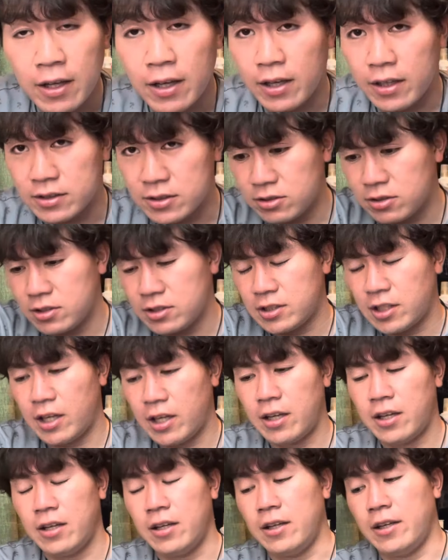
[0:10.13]
えついに
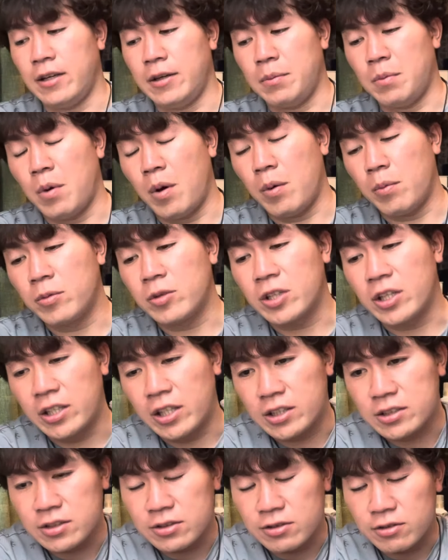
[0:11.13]
ね、えまあもうね、
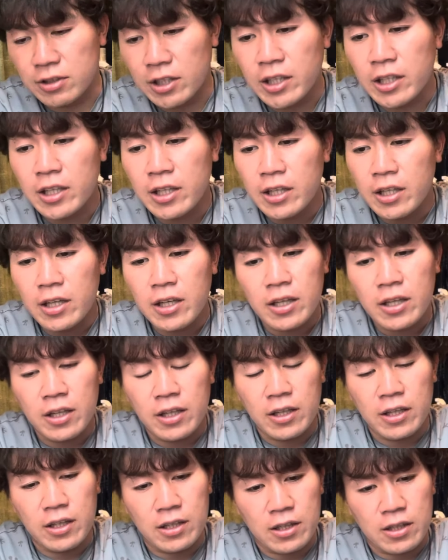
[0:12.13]
夏のね、
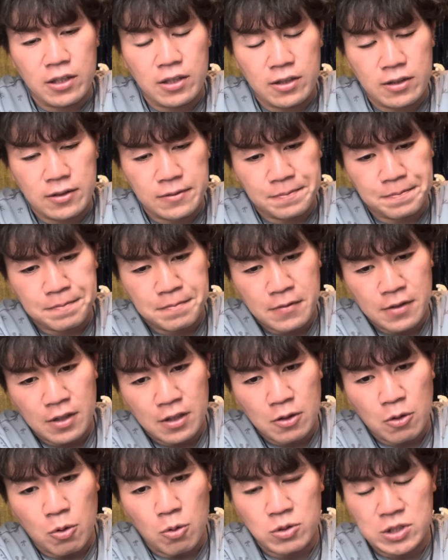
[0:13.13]
え
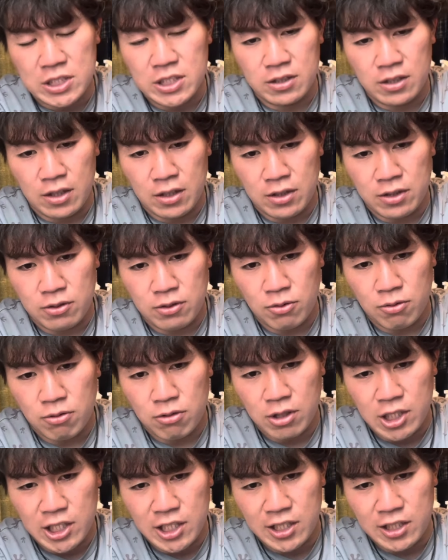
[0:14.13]
甲子園ね、どこ
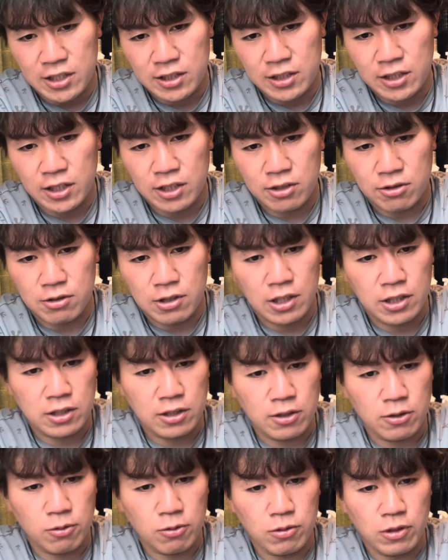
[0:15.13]
がね、出てくるかっ
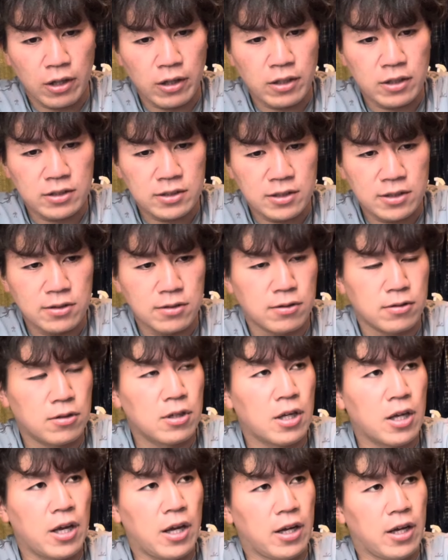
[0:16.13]
てところなんですけど、
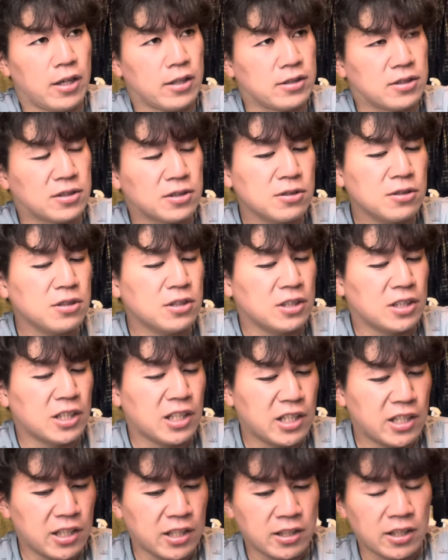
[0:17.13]
ついに
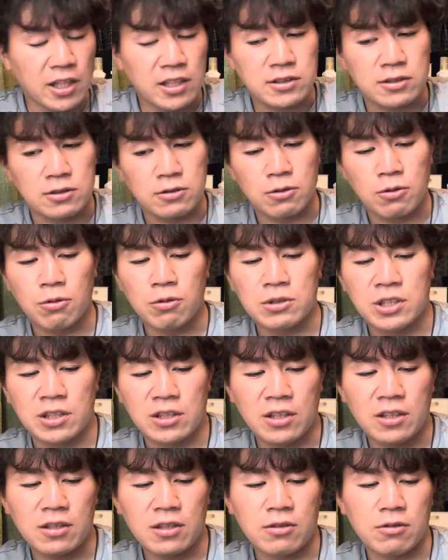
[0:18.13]
ね、夏の甲子
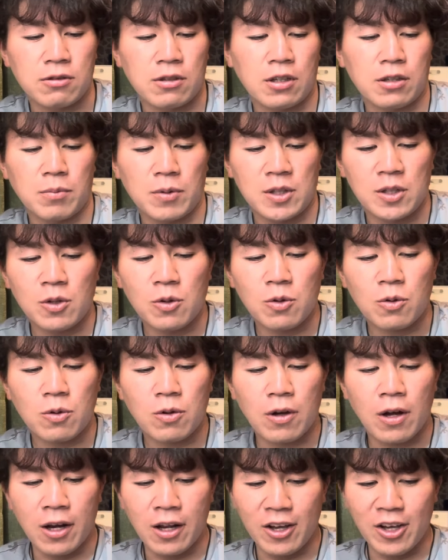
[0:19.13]
園出てくるかって、まあ、日本
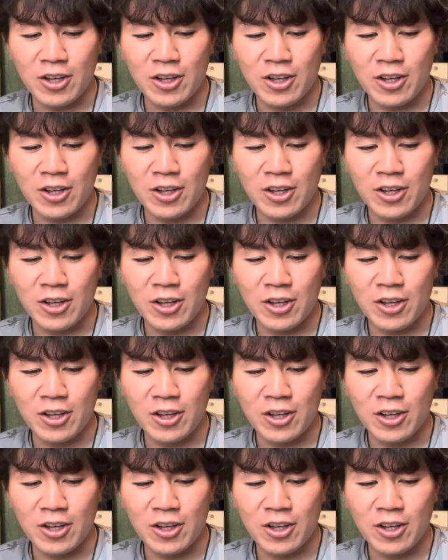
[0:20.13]
語がね、